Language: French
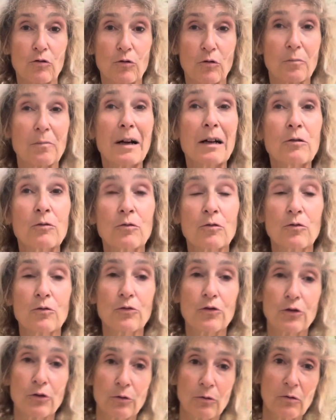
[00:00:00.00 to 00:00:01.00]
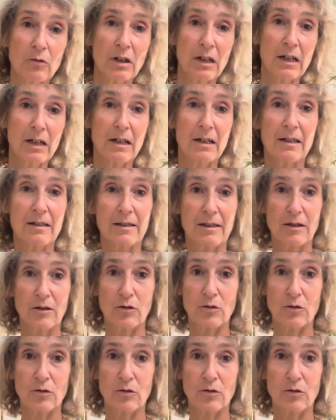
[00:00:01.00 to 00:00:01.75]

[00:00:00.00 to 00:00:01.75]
Donc ma conclusion, c'est